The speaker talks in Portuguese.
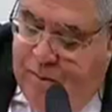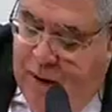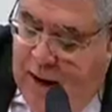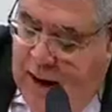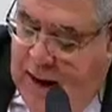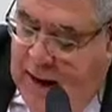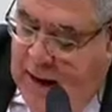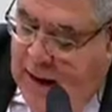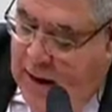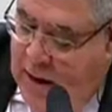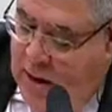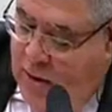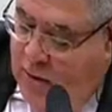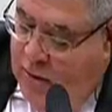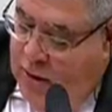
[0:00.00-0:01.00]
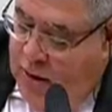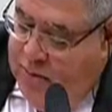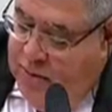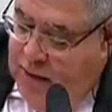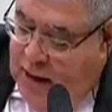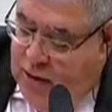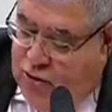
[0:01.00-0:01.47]
PEN,
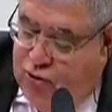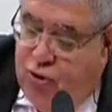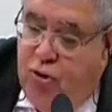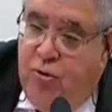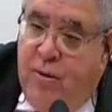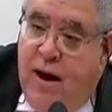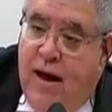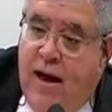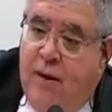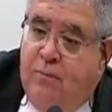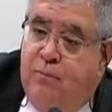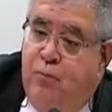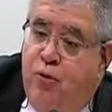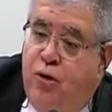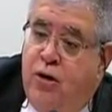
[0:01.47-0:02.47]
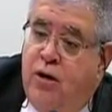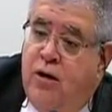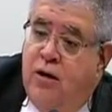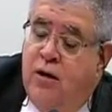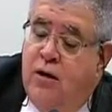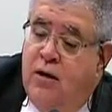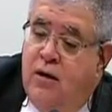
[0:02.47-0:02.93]
deputado Júlio Marreco,
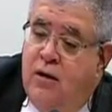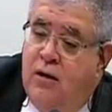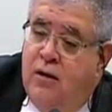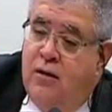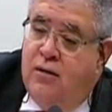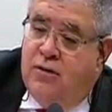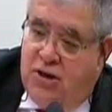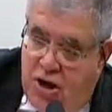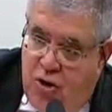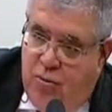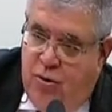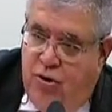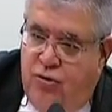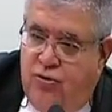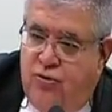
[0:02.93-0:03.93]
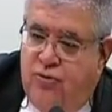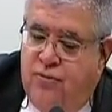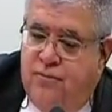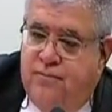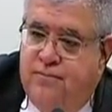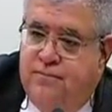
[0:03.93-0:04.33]
por cinco minutos.